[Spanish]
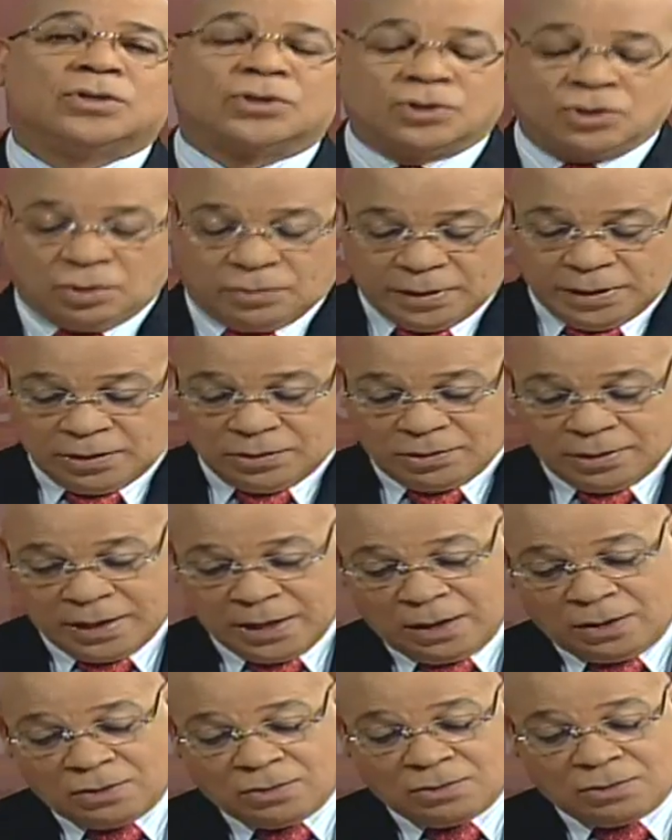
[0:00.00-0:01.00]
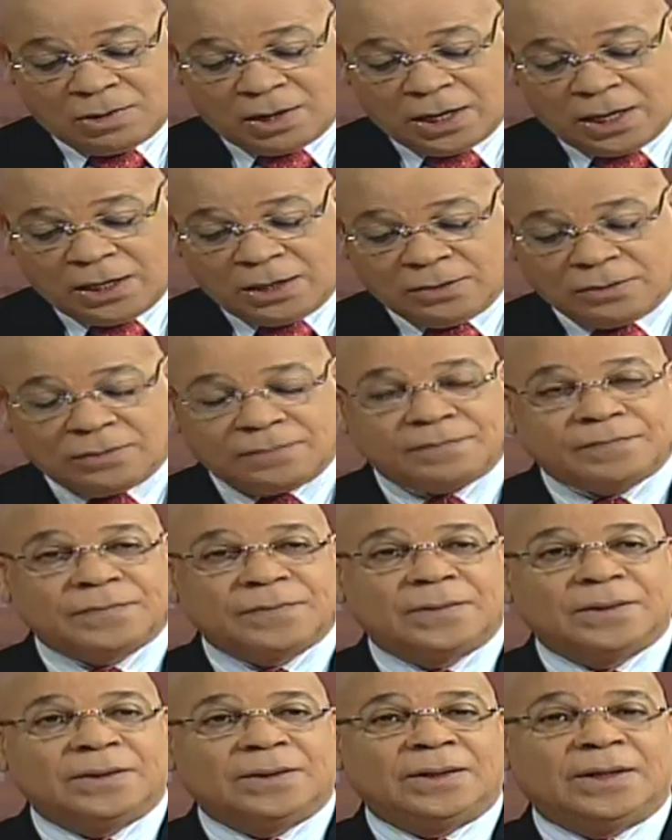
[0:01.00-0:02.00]
sobre lo que ha ocurrido
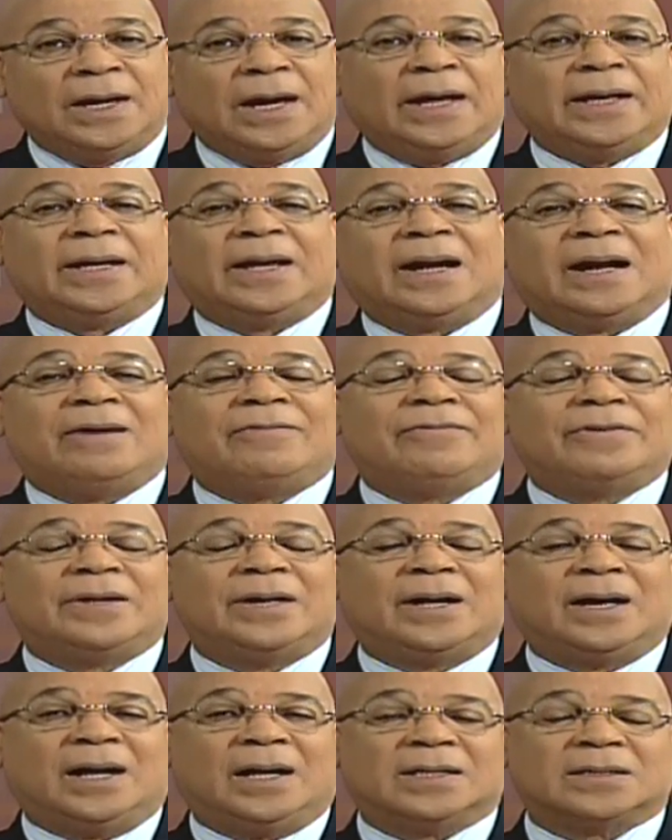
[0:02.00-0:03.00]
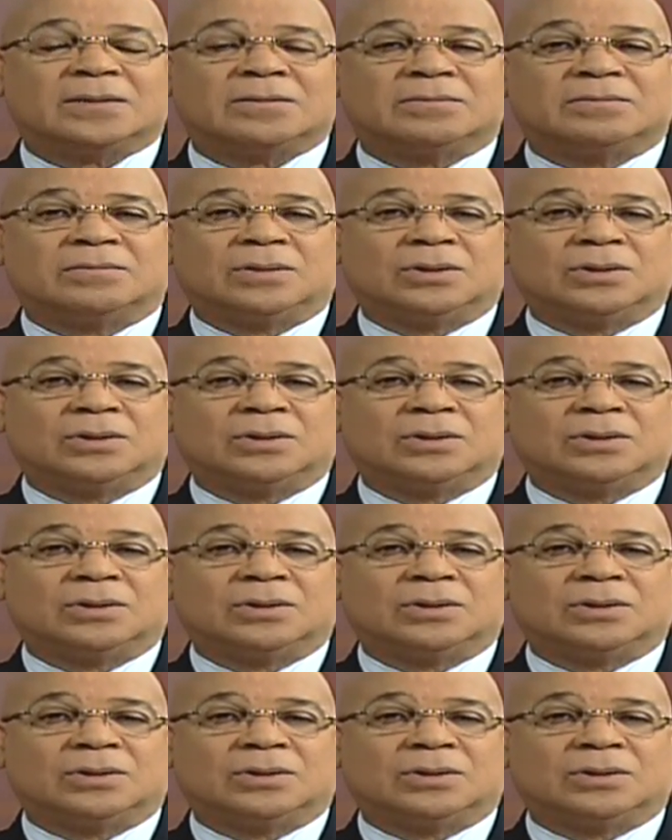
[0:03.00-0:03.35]
y hay gráficas,